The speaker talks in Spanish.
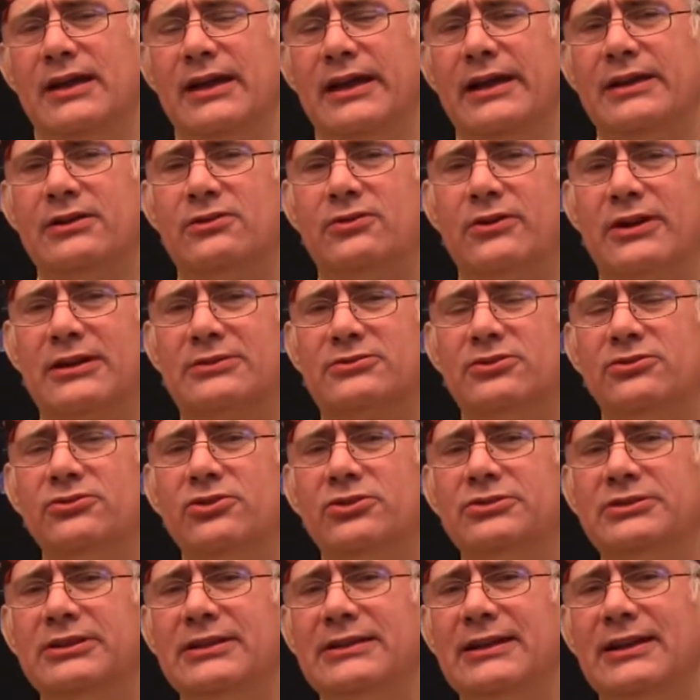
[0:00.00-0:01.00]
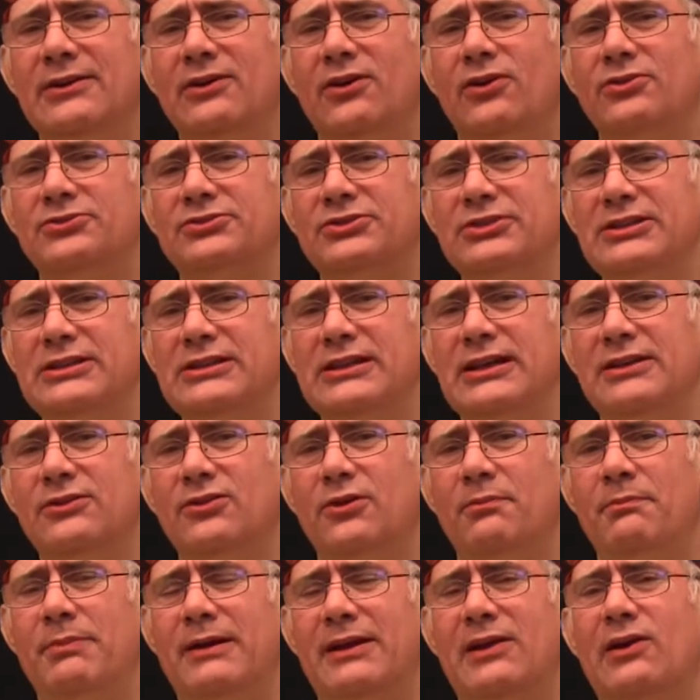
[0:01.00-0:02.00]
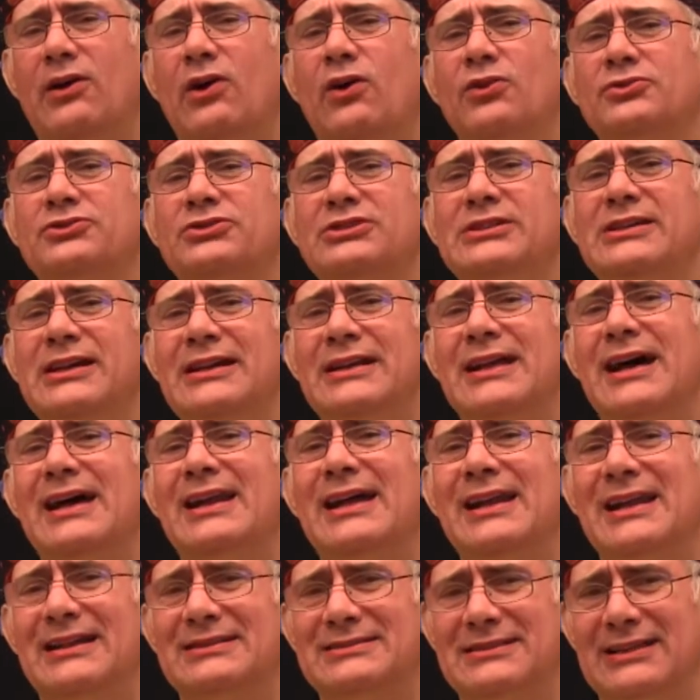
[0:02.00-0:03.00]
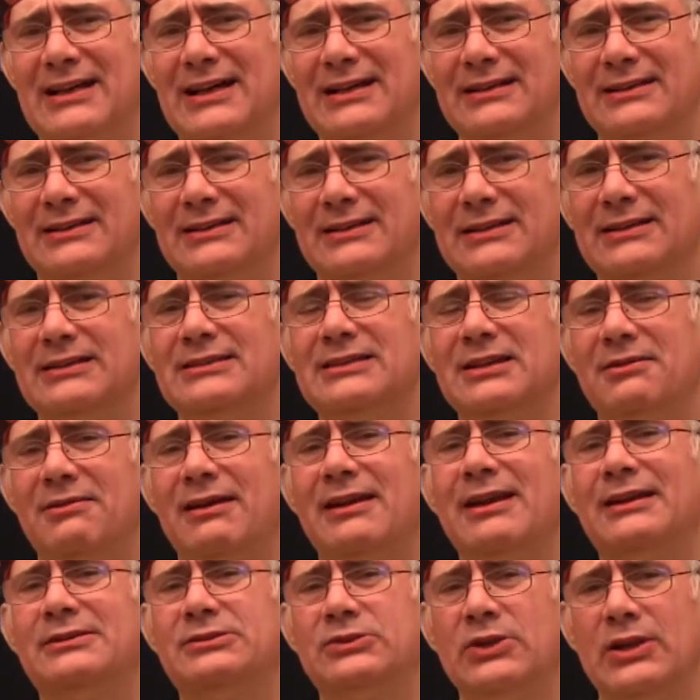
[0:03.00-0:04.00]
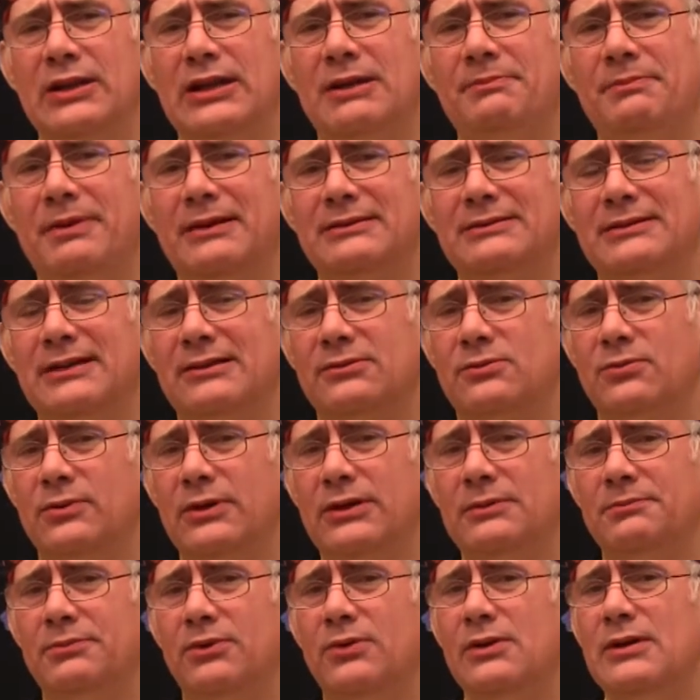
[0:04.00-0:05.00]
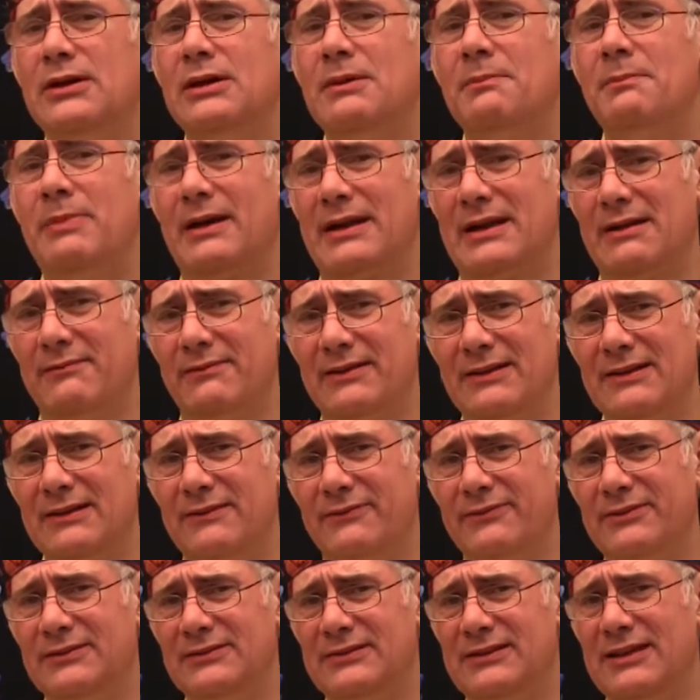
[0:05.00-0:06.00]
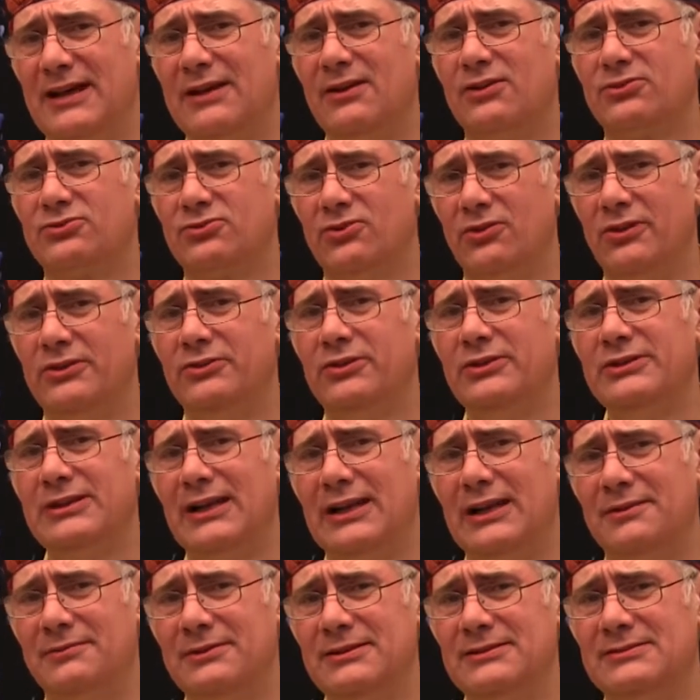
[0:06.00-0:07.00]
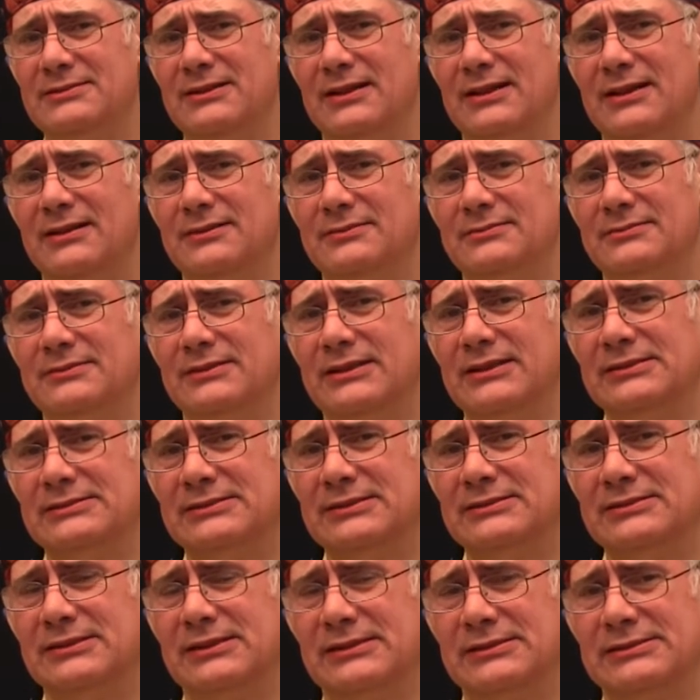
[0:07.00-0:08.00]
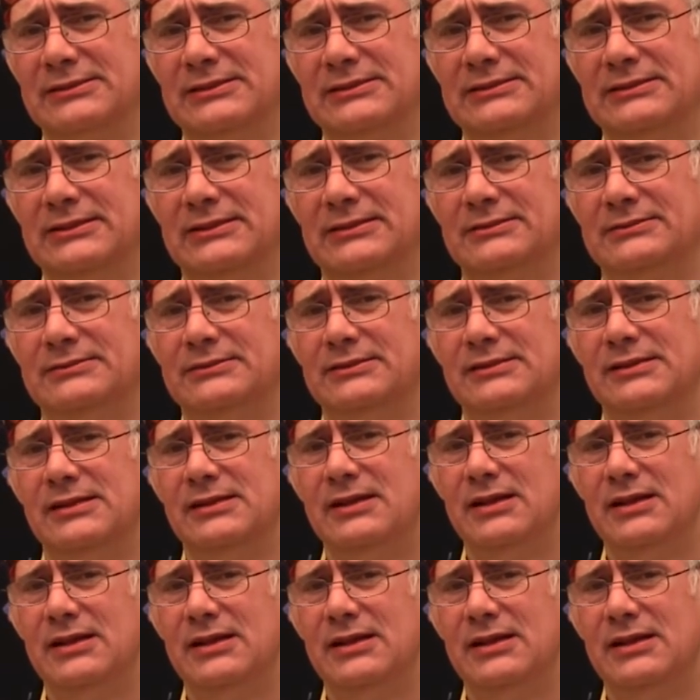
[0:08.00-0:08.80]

El corazón no tiene oxígeno para oxigenar a la sangre y llevarla a toda la parte del cuerpo para beneficiar a los órganos y a la víscera, etcétera, etcétera.